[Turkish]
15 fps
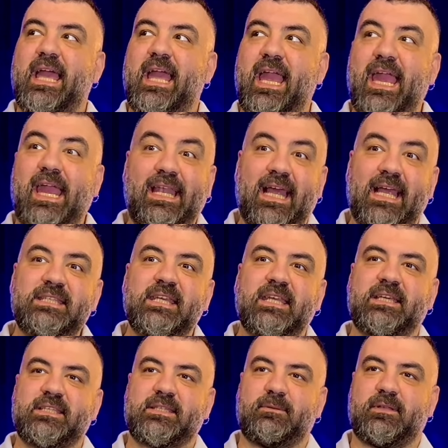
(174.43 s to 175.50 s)
eğlence
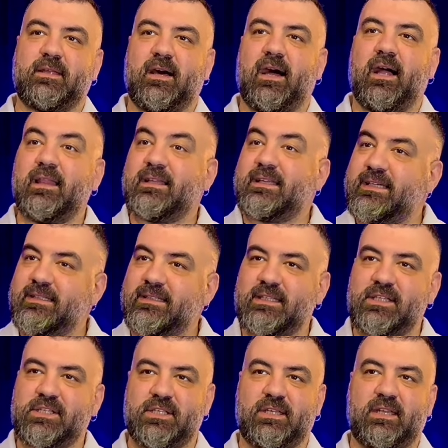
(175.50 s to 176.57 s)
kısmına, halkın
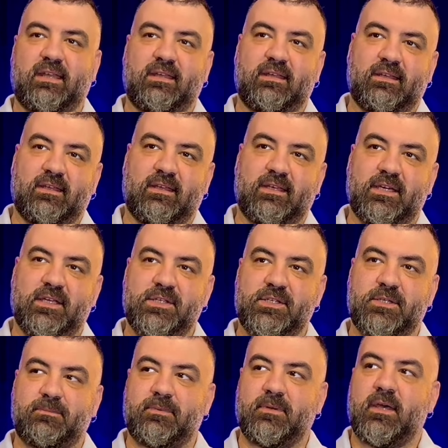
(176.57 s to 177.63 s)
içine e, karışıp